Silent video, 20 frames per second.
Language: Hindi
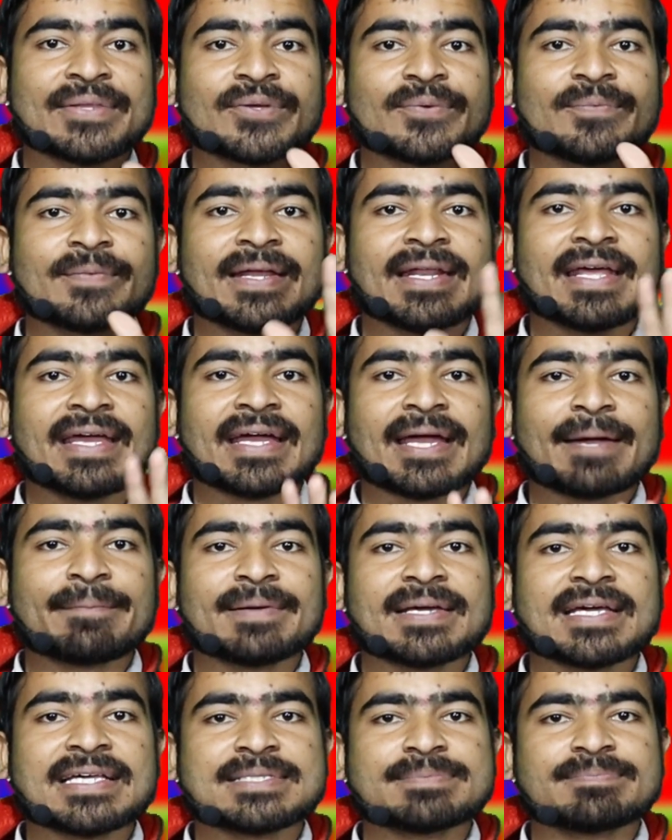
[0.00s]
तो मैंने एक
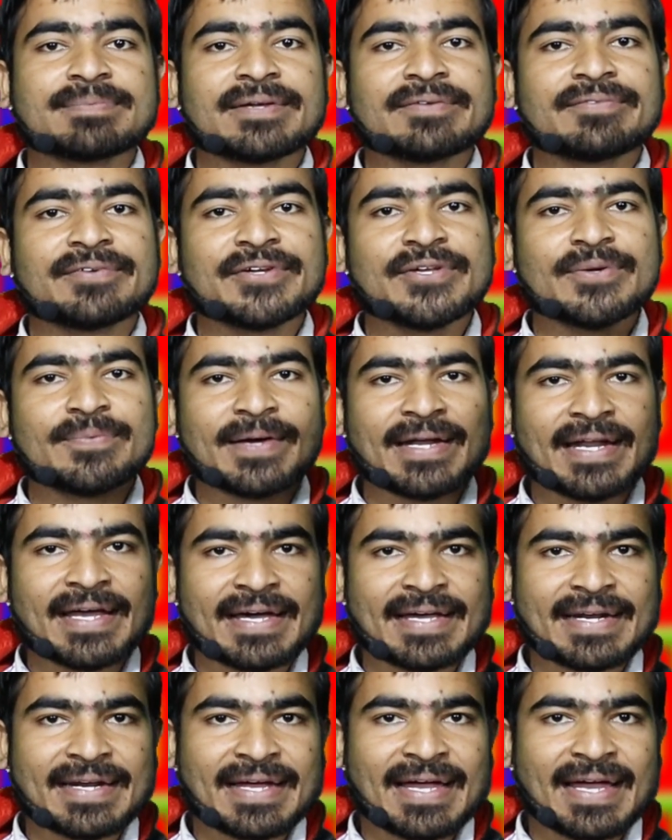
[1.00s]
एप्लीकेशन पर वीडियो बना
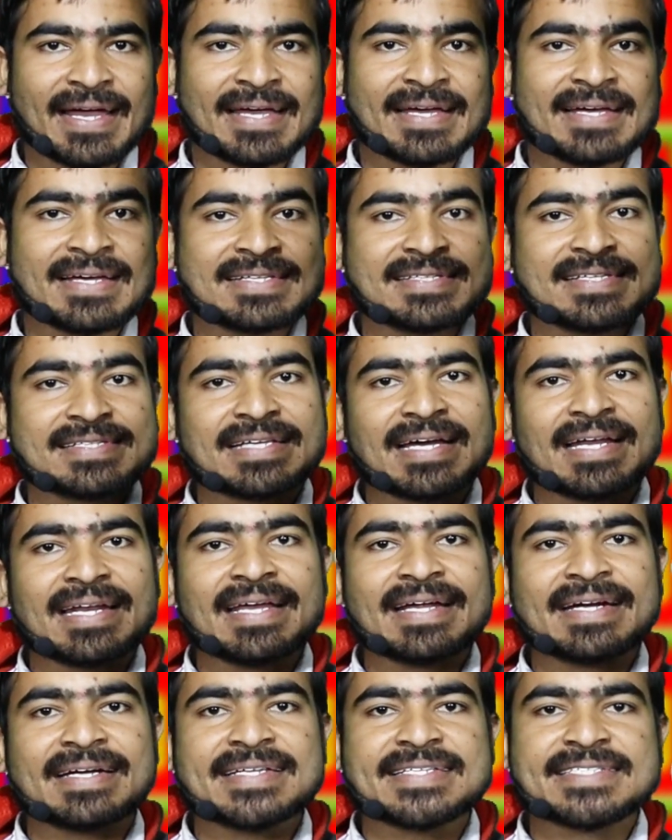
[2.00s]
कर रखा है जिसका
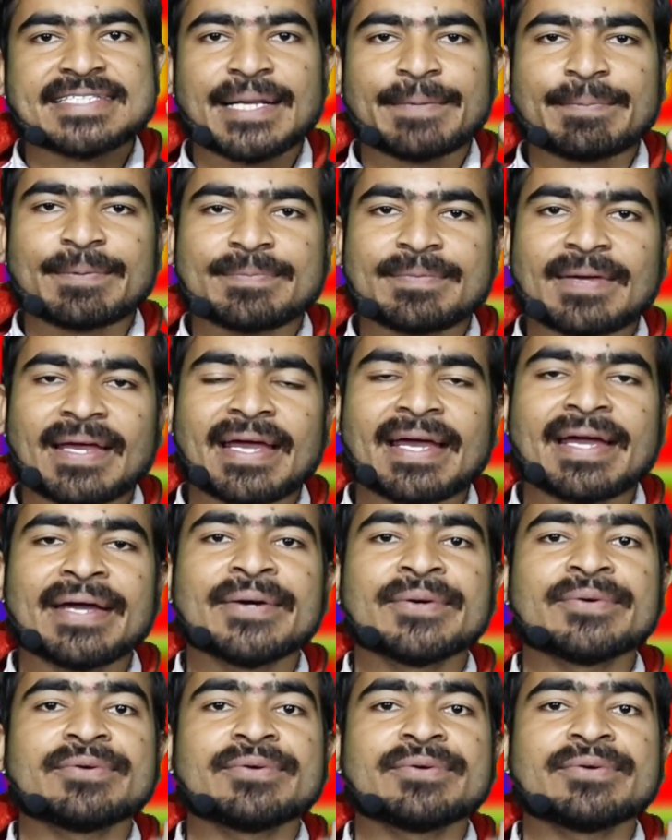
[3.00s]
लिंक डिस्क्रिप्शन में है